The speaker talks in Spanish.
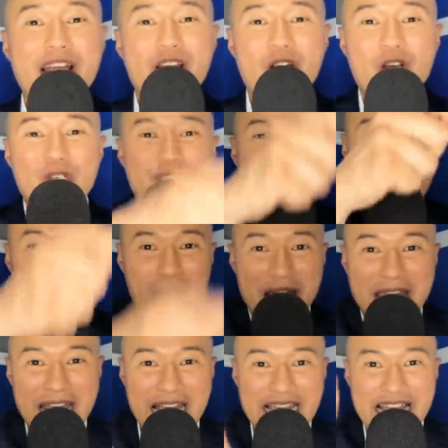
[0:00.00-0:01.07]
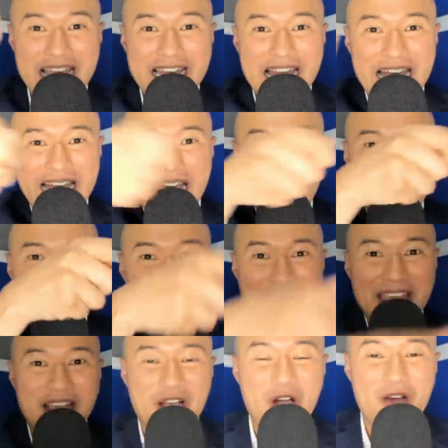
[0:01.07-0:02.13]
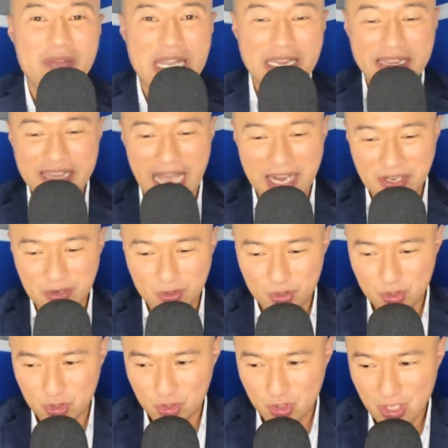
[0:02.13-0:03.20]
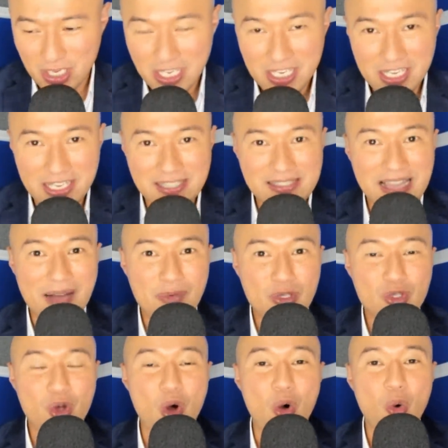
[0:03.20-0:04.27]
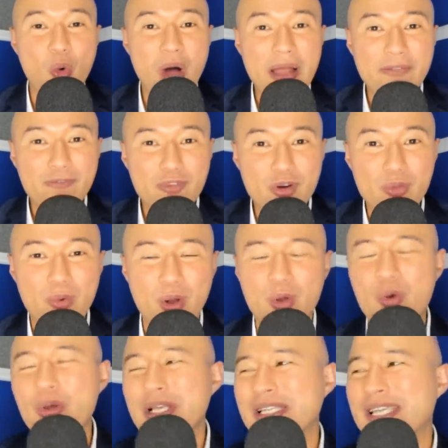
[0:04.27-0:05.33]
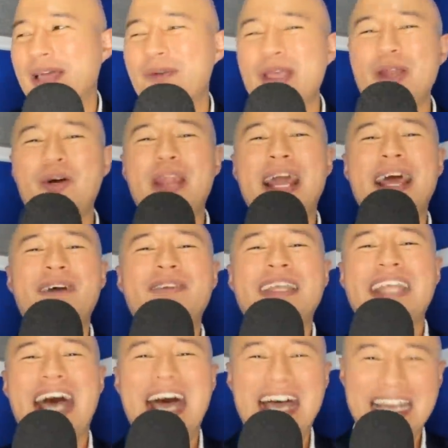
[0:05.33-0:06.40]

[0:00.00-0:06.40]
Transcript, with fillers: Los quiero leer ahí en la caja de comentarios. Estamos con One Fútbol. Uy, se vino la Navidad.